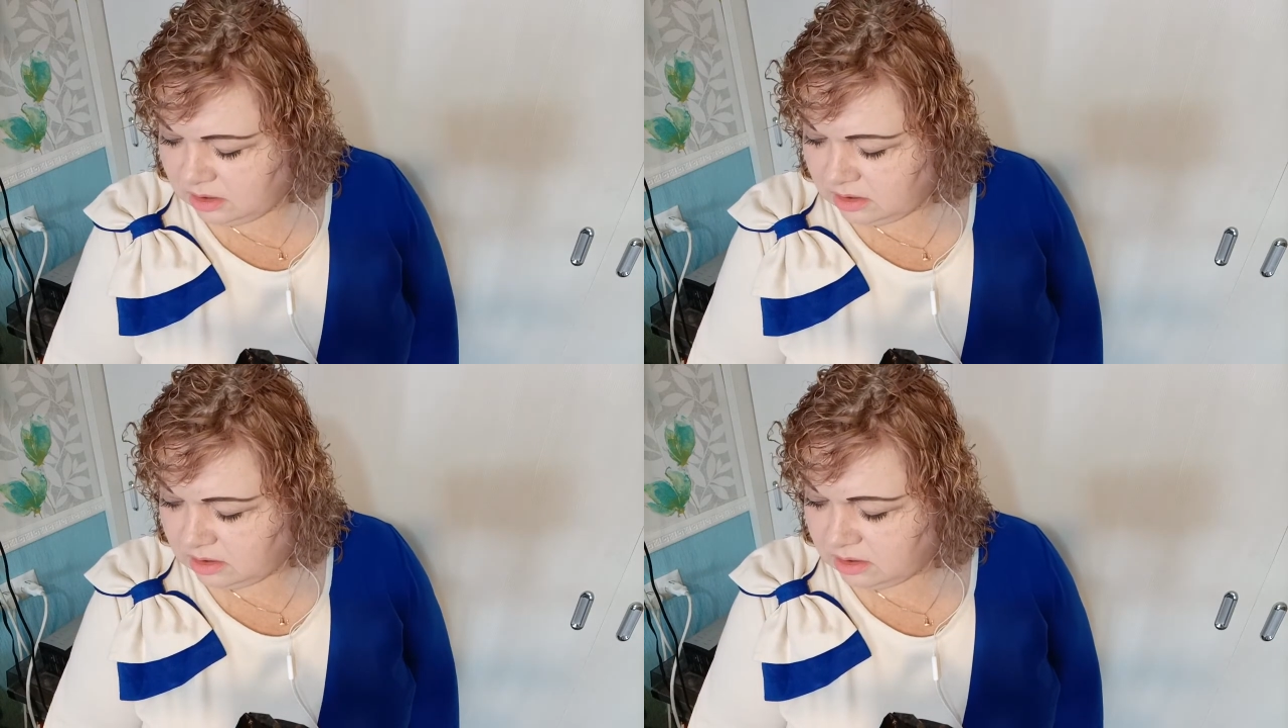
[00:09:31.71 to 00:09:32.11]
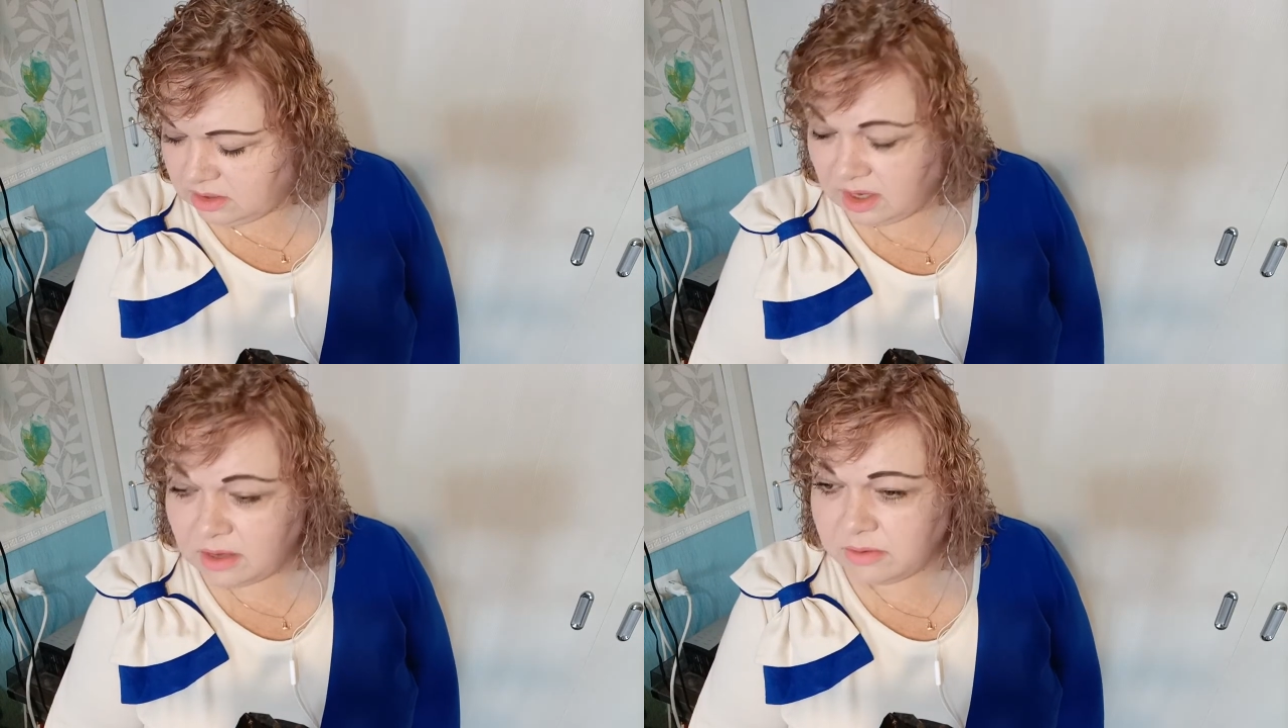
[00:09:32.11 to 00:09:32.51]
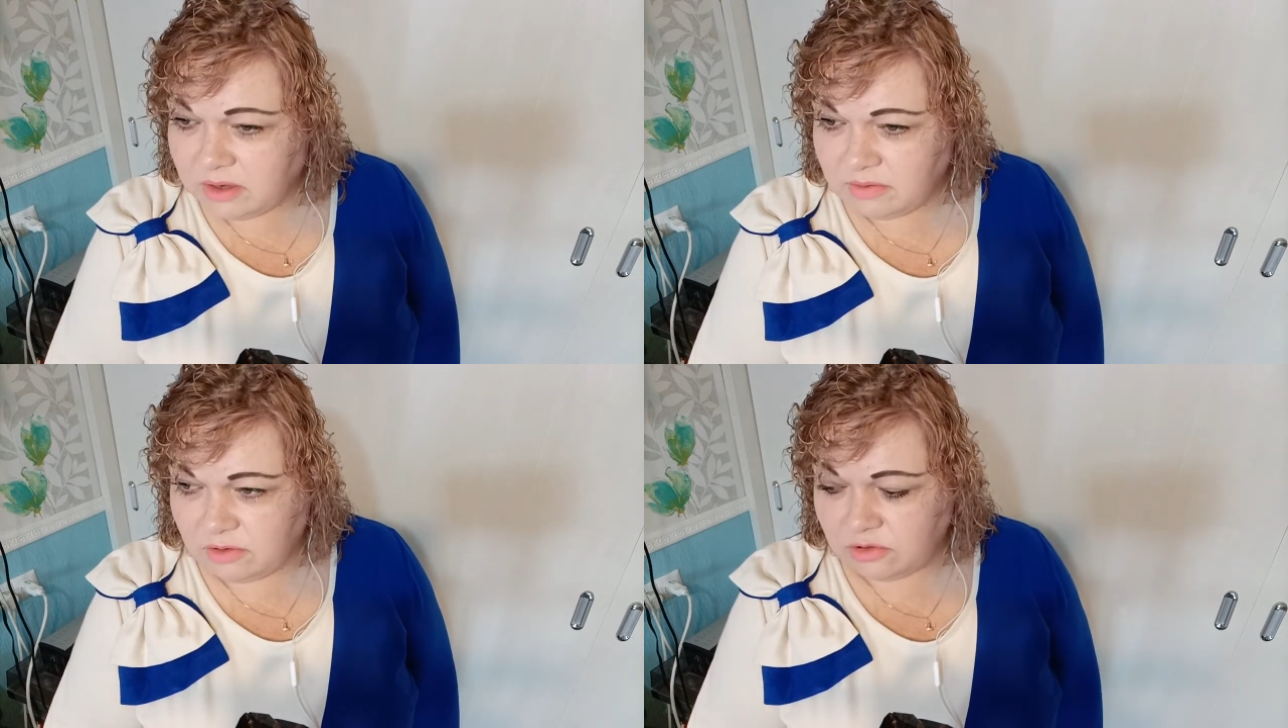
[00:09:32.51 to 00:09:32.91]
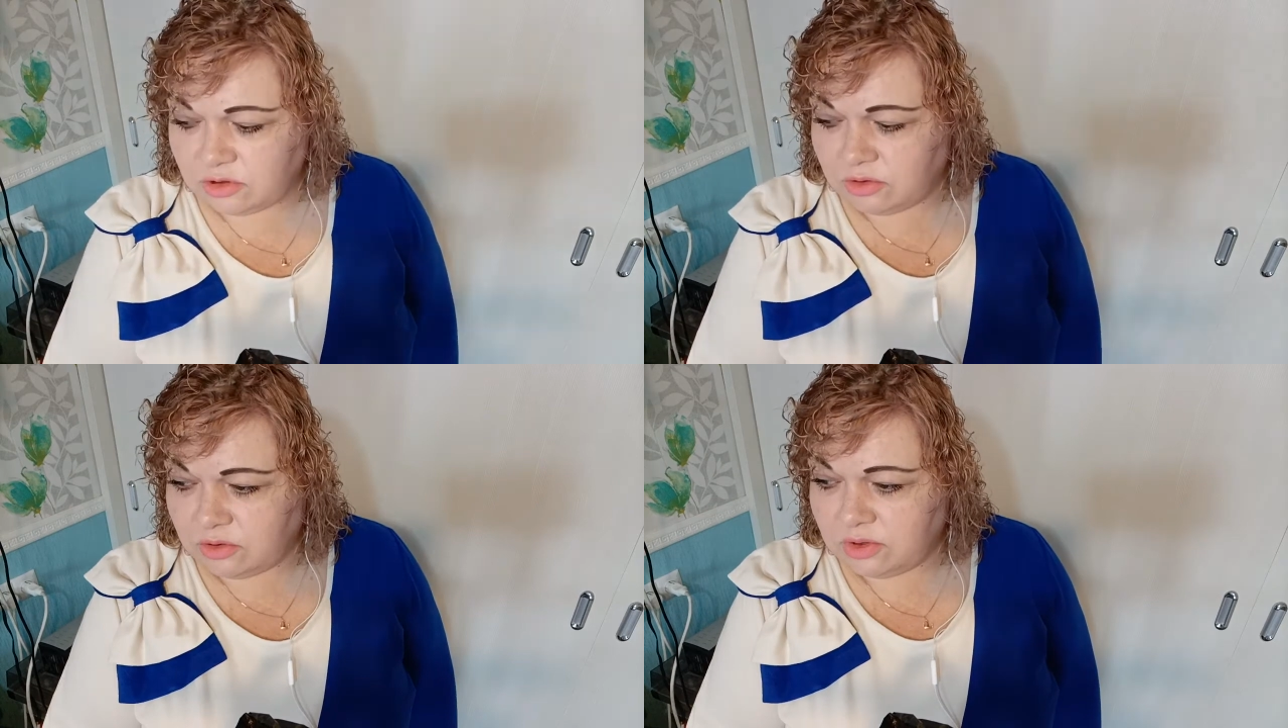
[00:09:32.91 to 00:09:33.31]
Э, я им говорю,
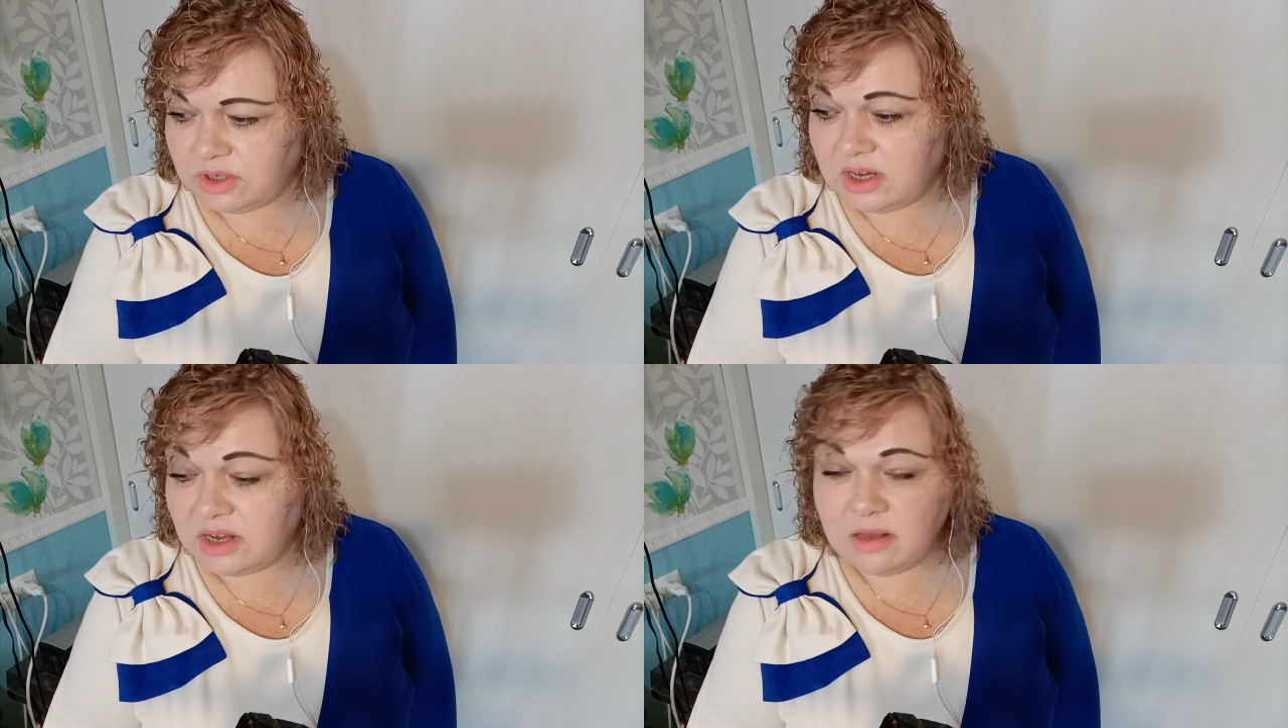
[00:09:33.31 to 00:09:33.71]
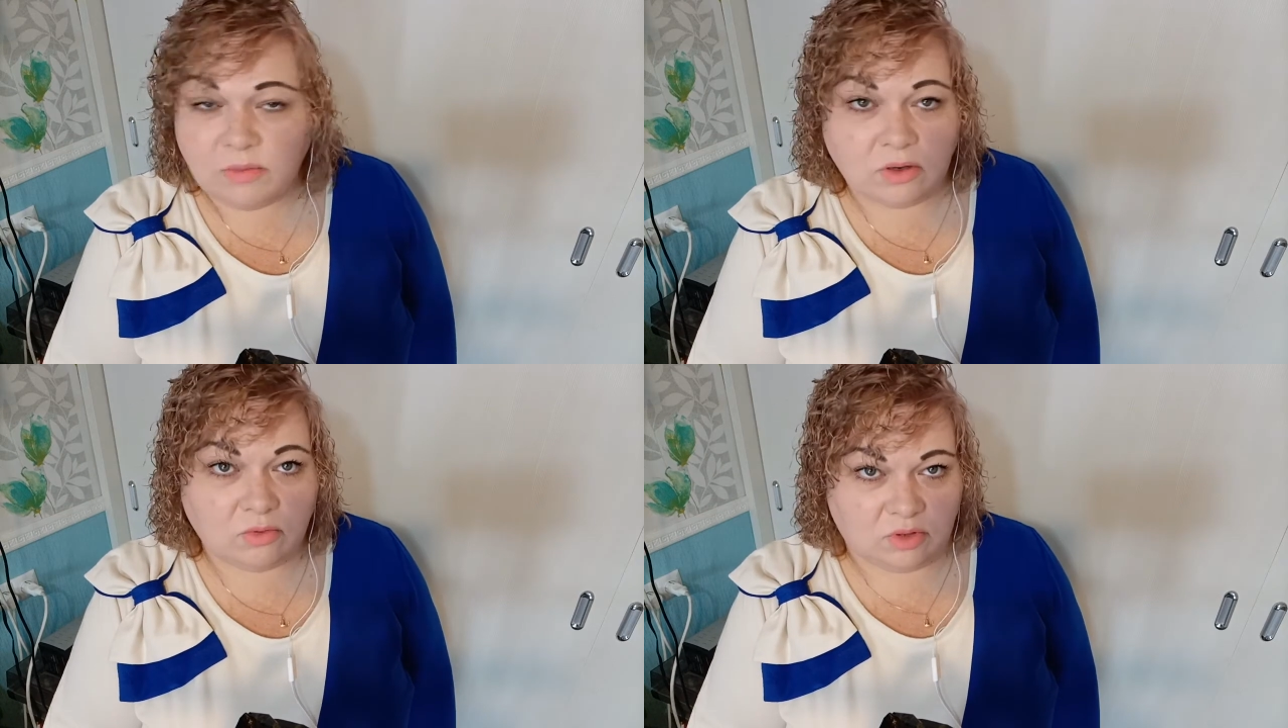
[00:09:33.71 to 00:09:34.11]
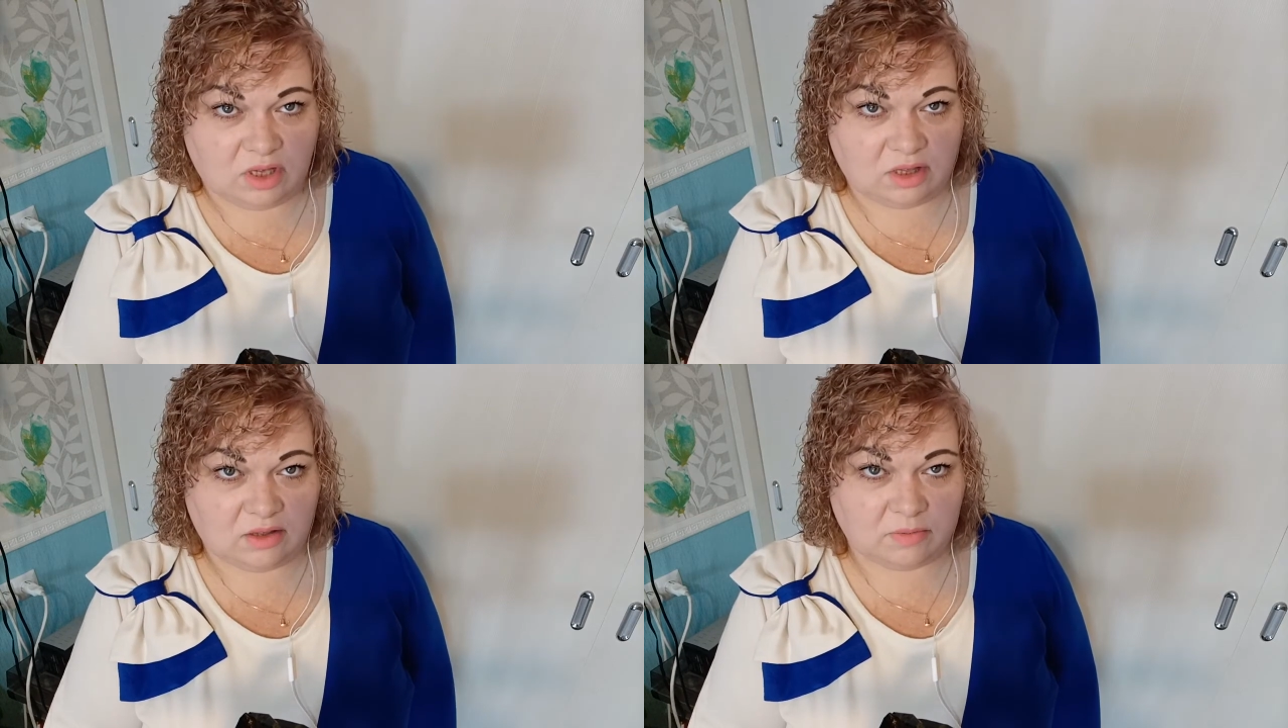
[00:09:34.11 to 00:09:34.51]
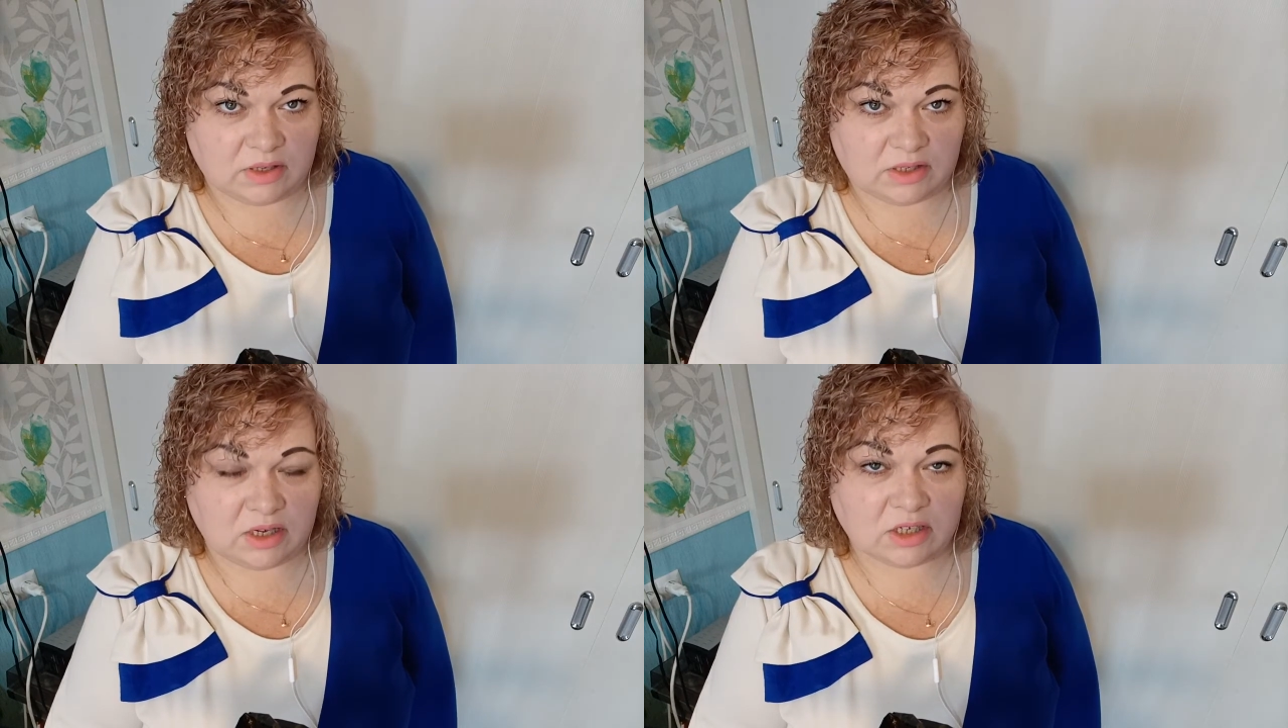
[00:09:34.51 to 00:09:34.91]
что я не могу делать
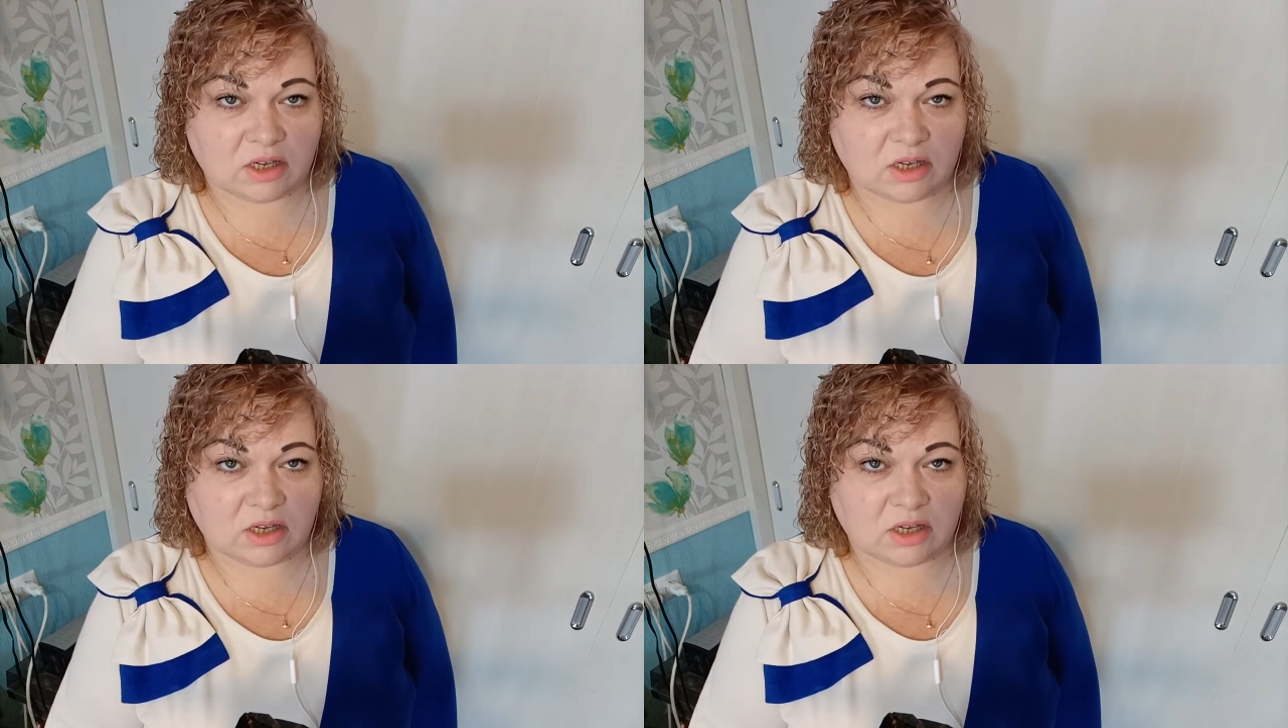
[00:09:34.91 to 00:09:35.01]
массаж,